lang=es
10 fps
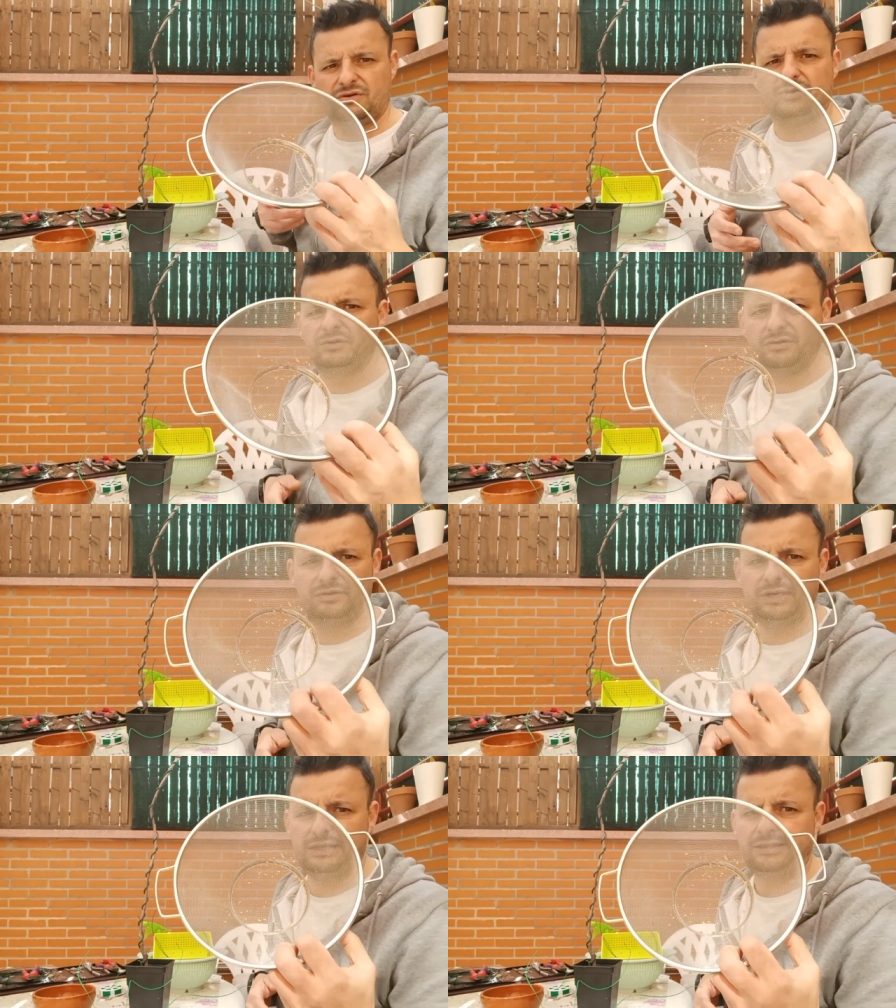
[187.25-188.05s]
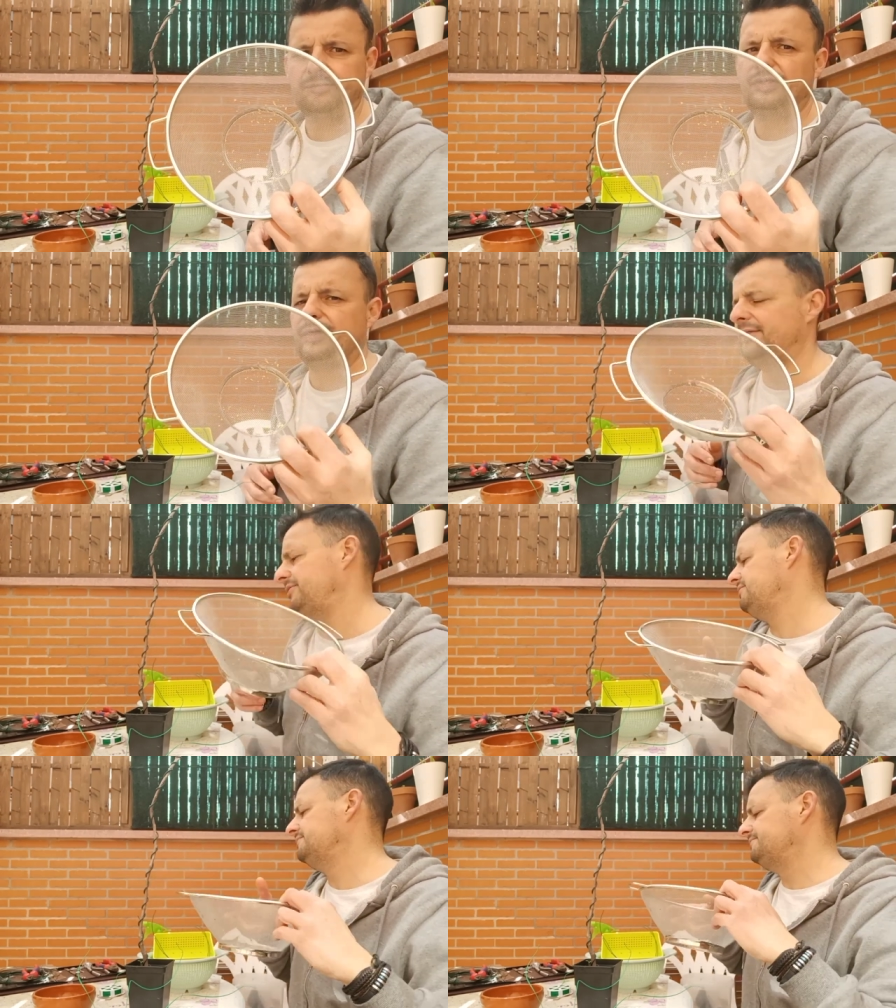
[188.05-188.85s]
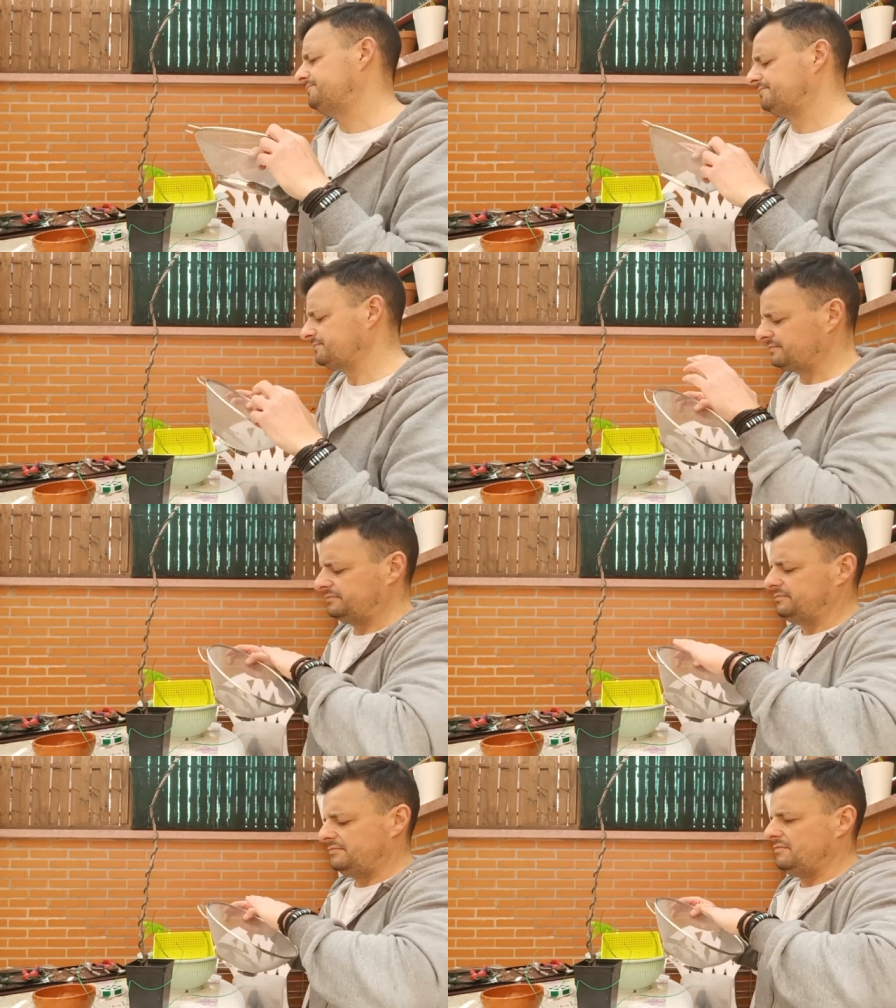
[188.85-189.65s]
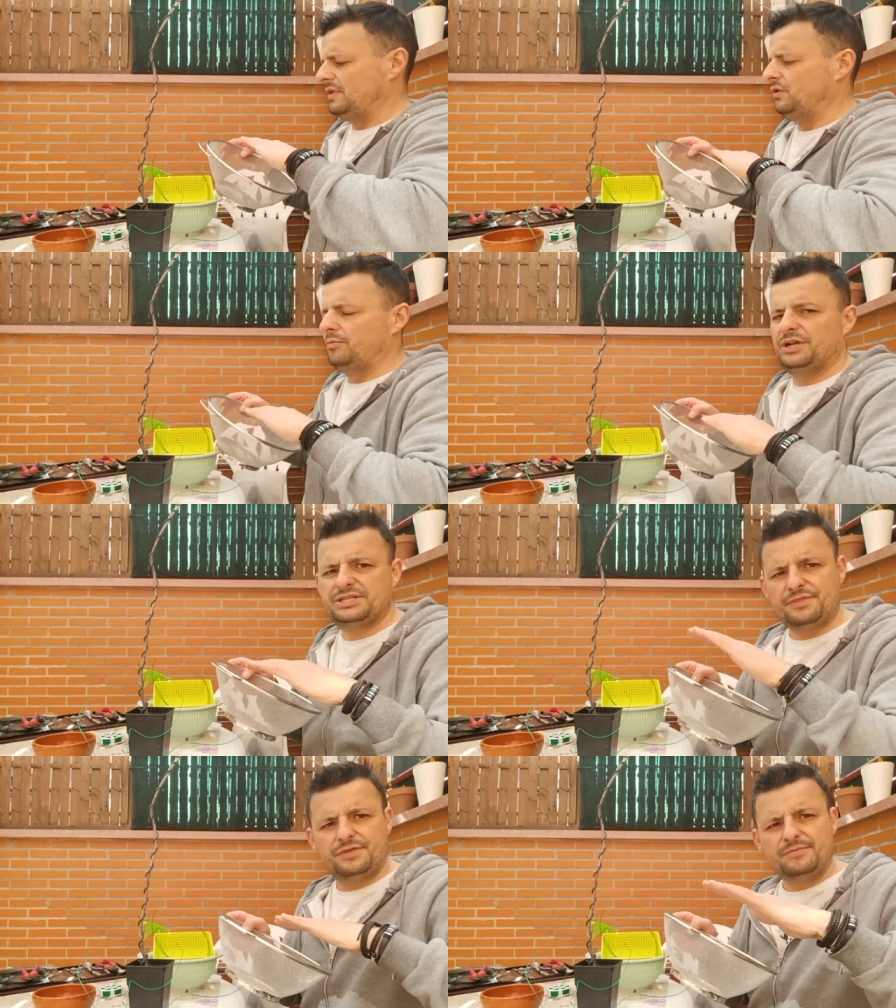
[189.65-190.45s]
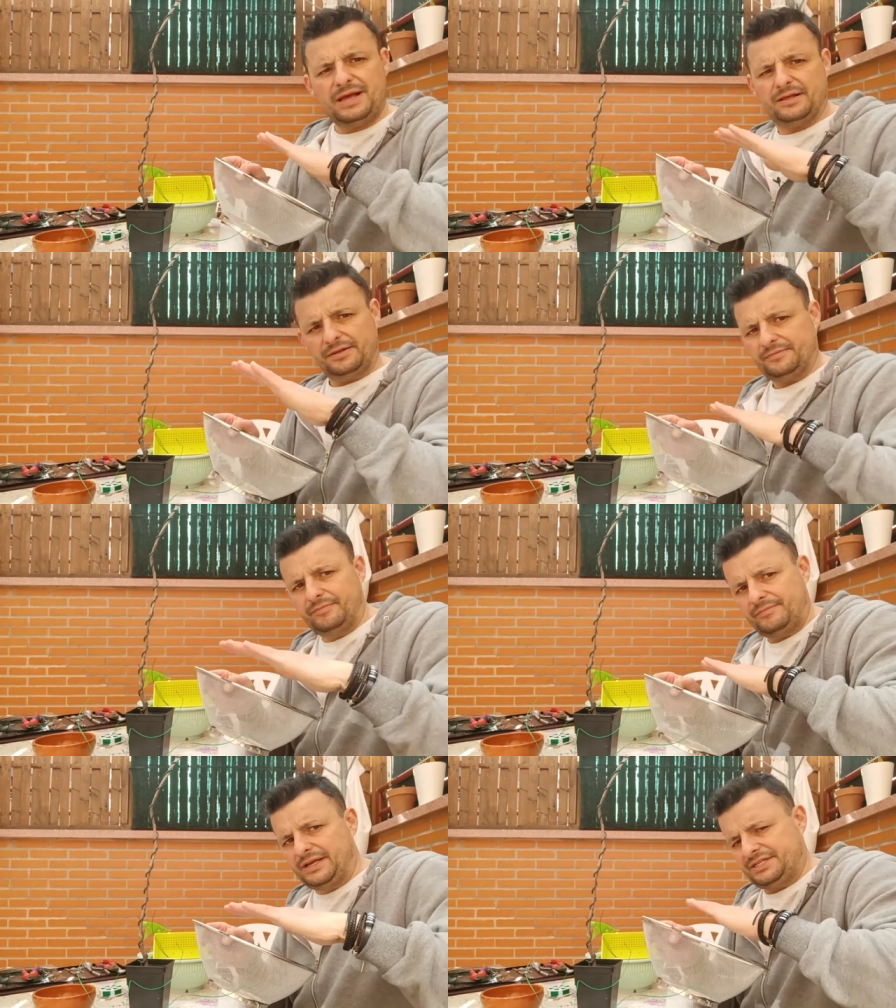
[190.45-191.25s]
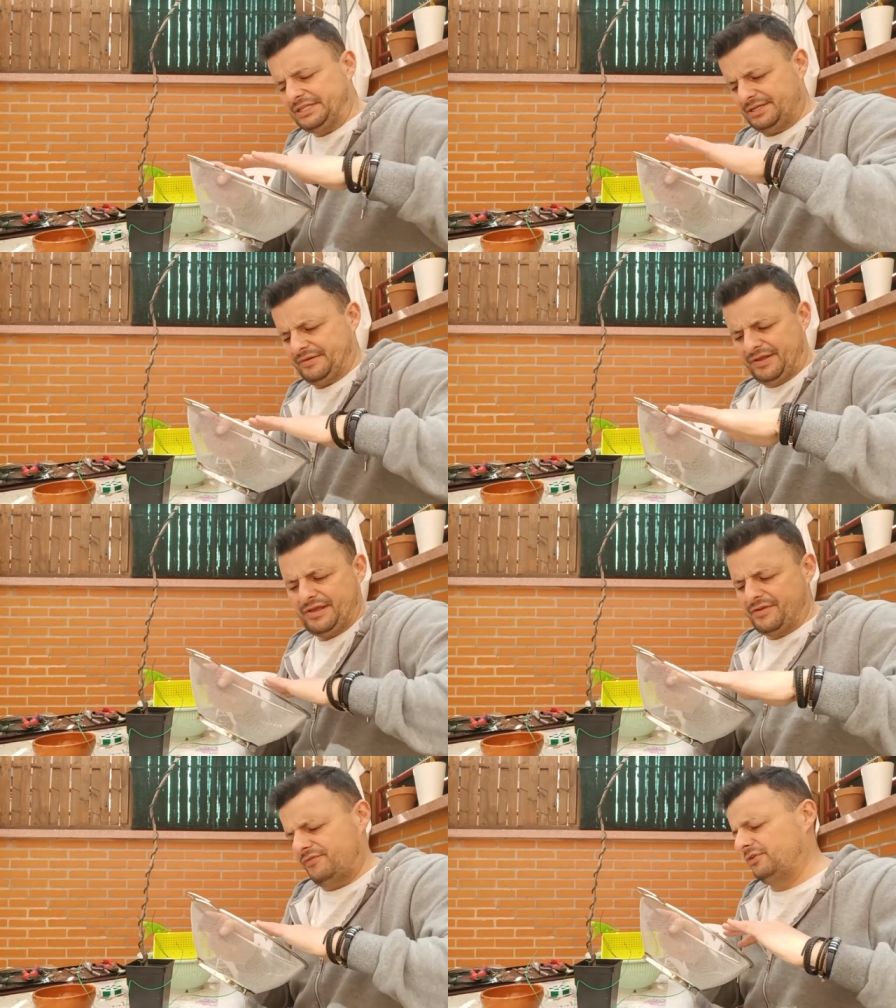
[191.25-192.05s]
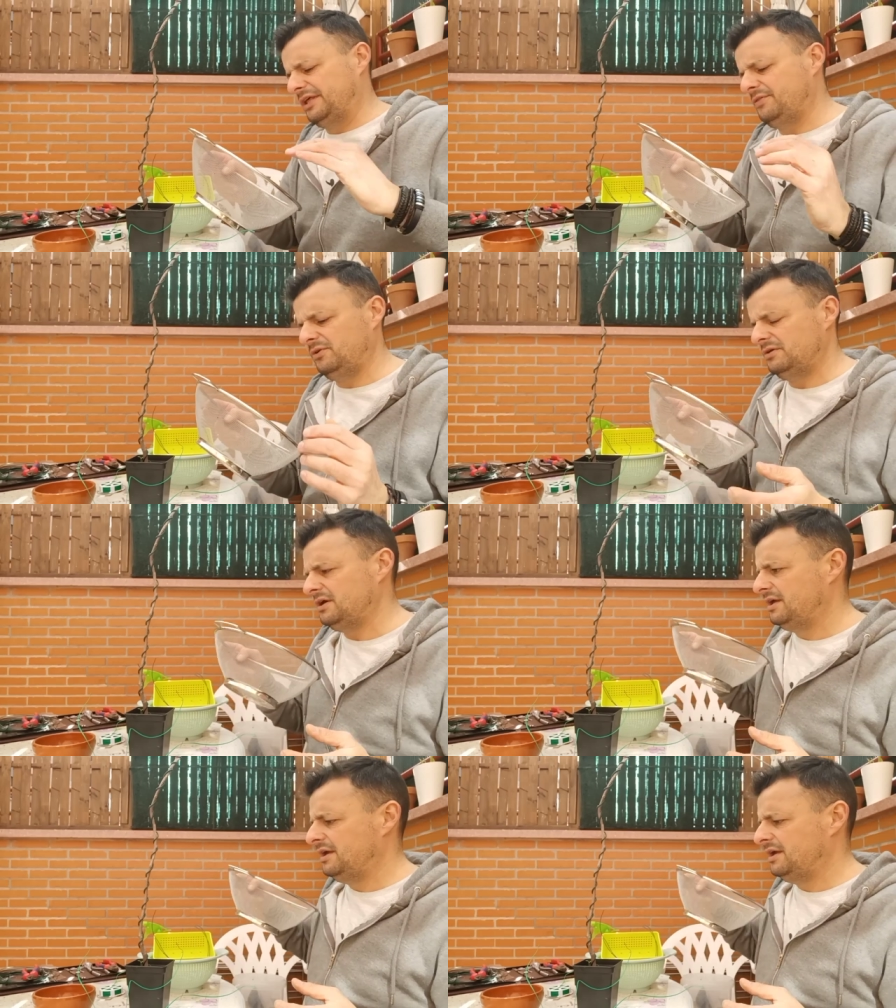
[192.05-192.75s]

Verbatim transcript: Con el tamizador lo ponéis encima vais eh, frotándolo